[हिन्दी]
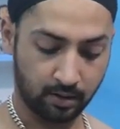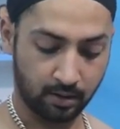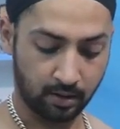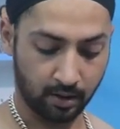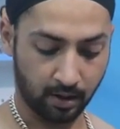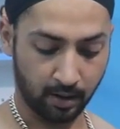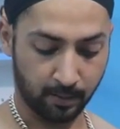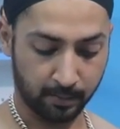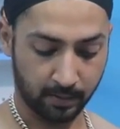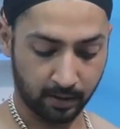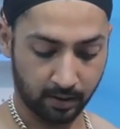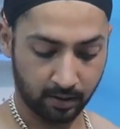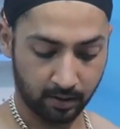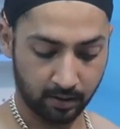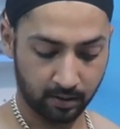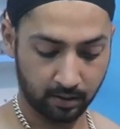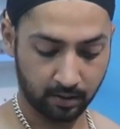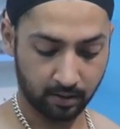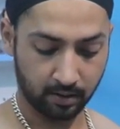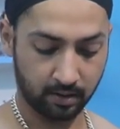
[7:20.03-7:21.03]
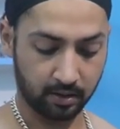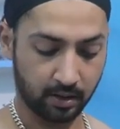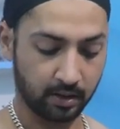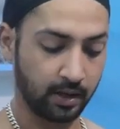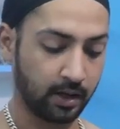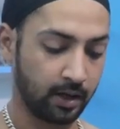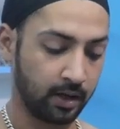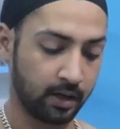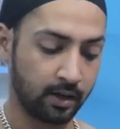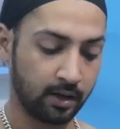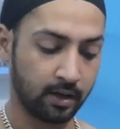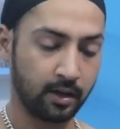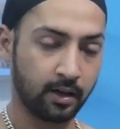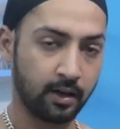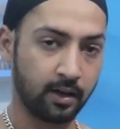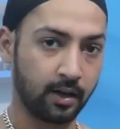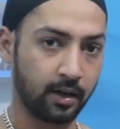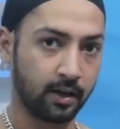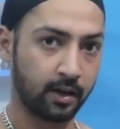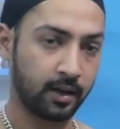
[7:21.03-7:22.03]
ये आपका सीधा
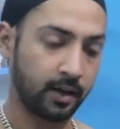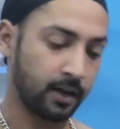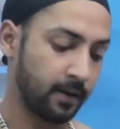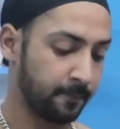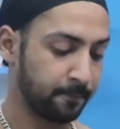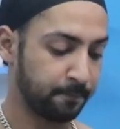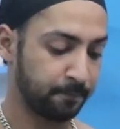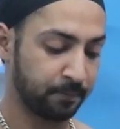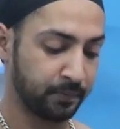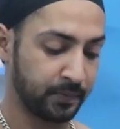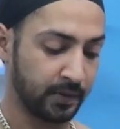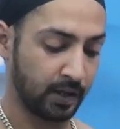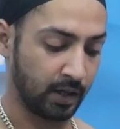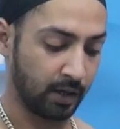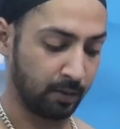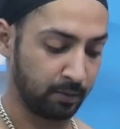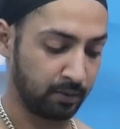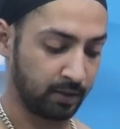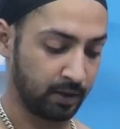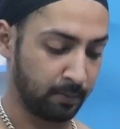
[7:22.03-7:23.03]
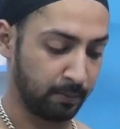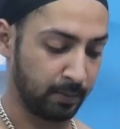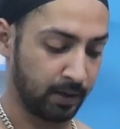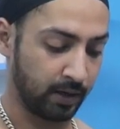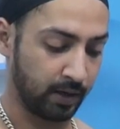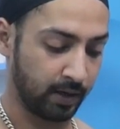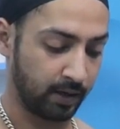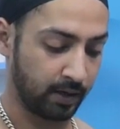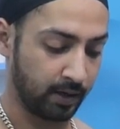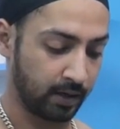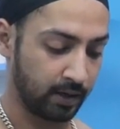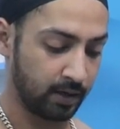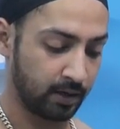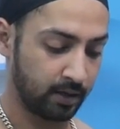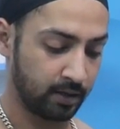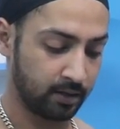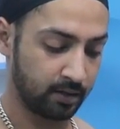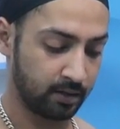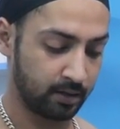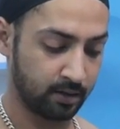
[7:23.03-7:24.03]
लग गया अब इसे अनप्लग करने के
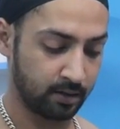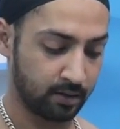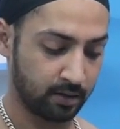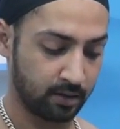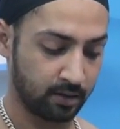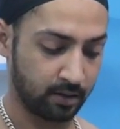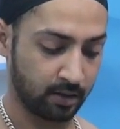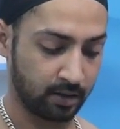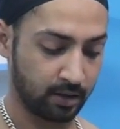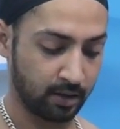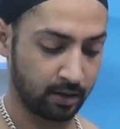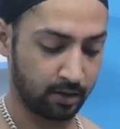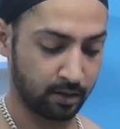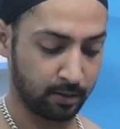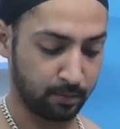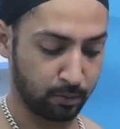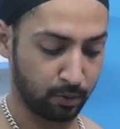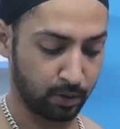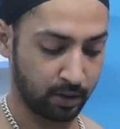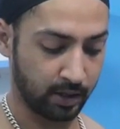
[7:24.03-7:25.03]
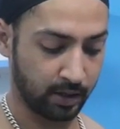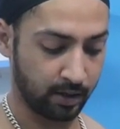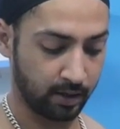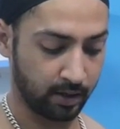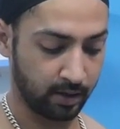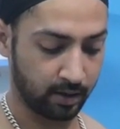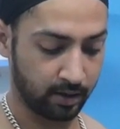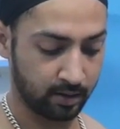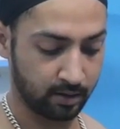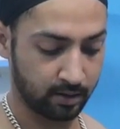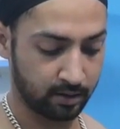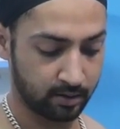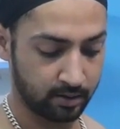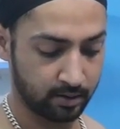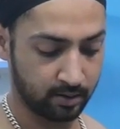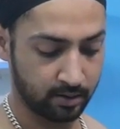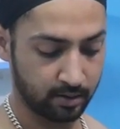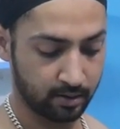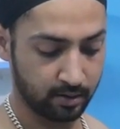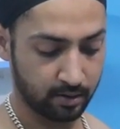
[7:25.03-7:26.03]
लिए सीधे इसे पुल करना है
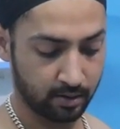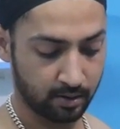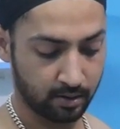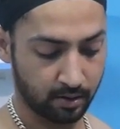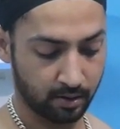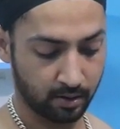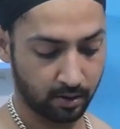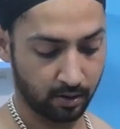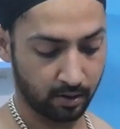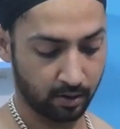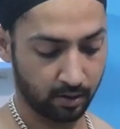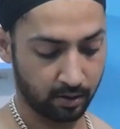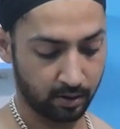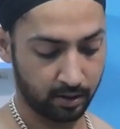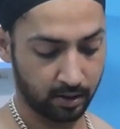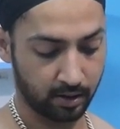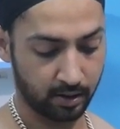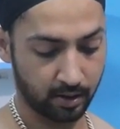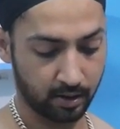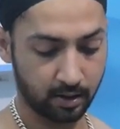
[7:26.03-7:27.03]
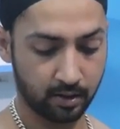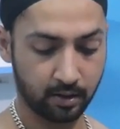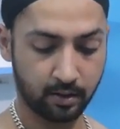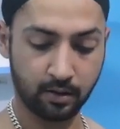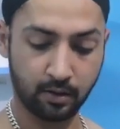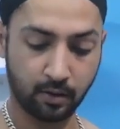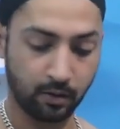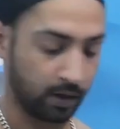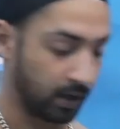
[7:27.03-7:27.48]
और ये हो